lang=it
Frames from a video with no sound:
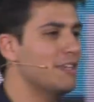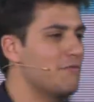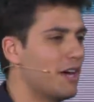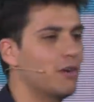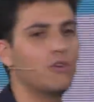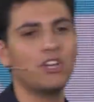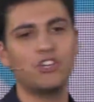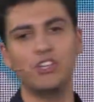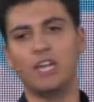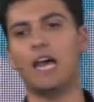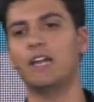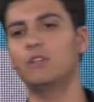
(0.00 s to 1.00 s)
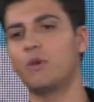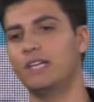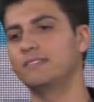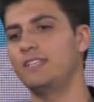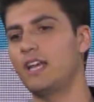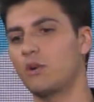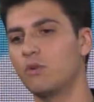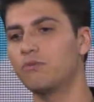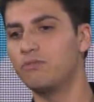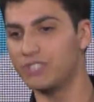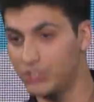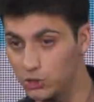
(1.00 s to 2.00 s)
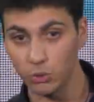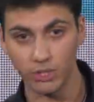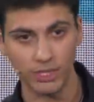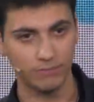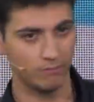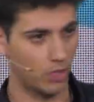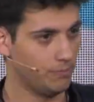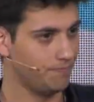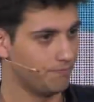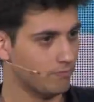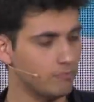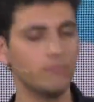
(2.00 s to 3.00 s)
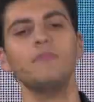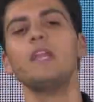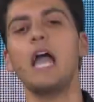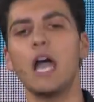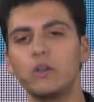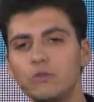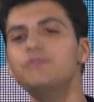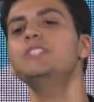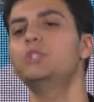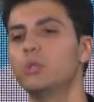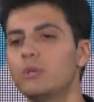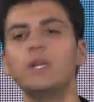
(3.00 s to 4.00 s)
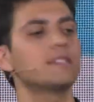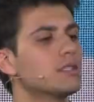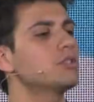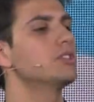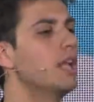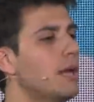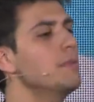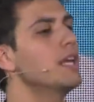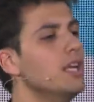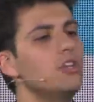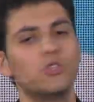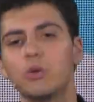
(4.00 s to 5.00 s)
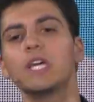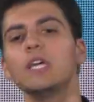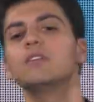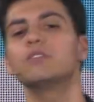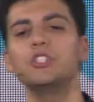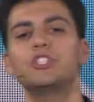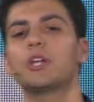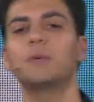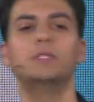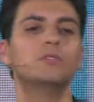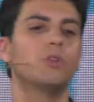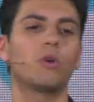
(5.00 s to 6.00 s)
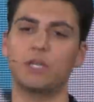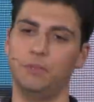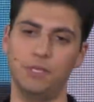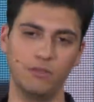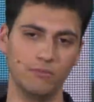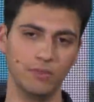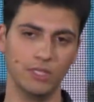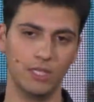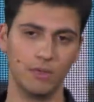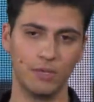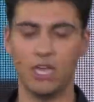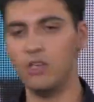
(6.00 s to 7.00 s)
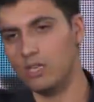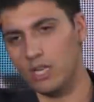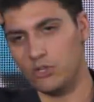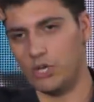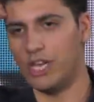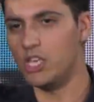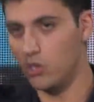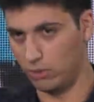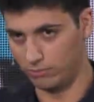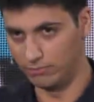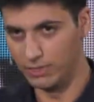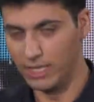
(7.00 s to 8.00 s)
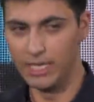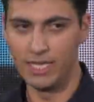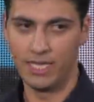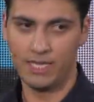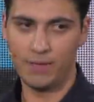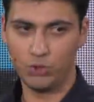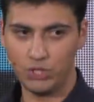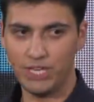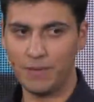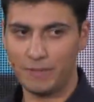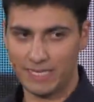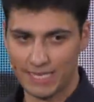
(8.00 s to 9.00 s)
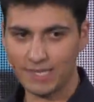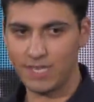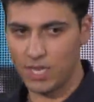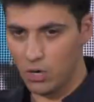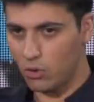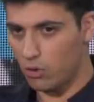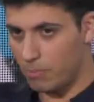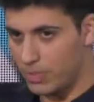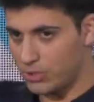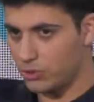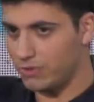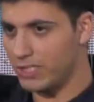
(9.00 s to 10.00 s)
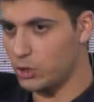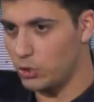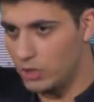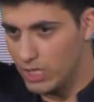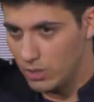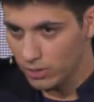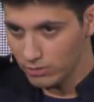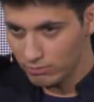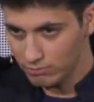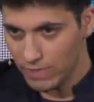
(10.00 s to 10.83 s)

che ti fanno recitare durante la confessione, no? La confessione è un'altra cosa è la mia religione che io sinceramente non ho capito. Che c'è io, devo dire, peccati che io ho commesso verso Dio,